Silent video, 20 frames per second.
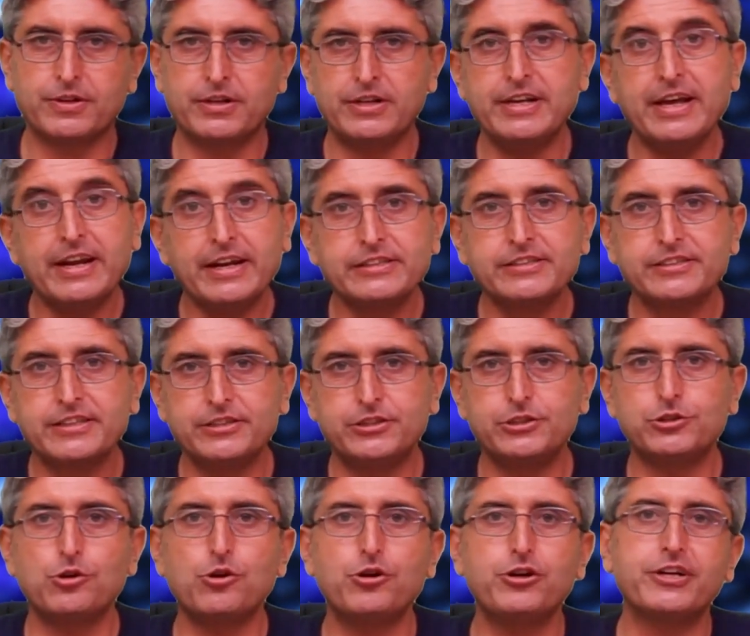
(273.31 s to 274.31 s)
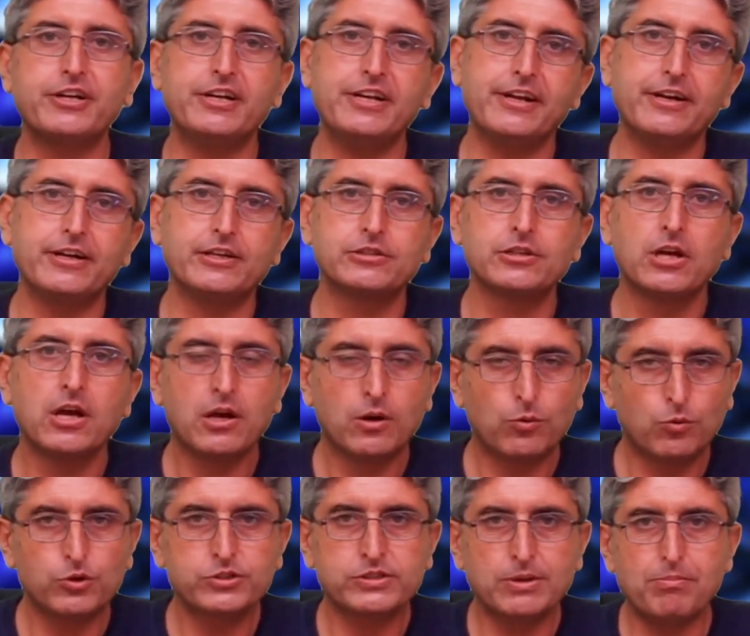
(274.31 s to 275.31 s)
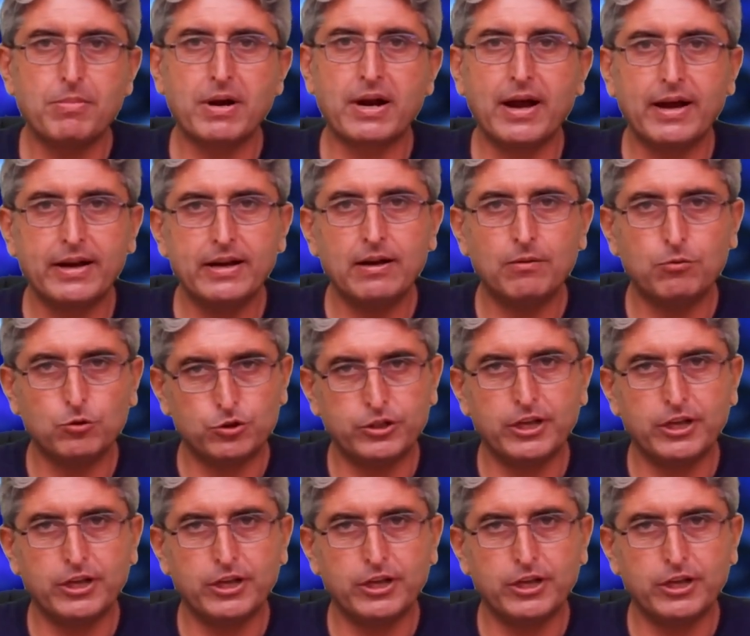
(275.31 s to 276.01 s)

क्लियरेंस है सिक्योरिटी क्लियरेंस वो सब मराहल वो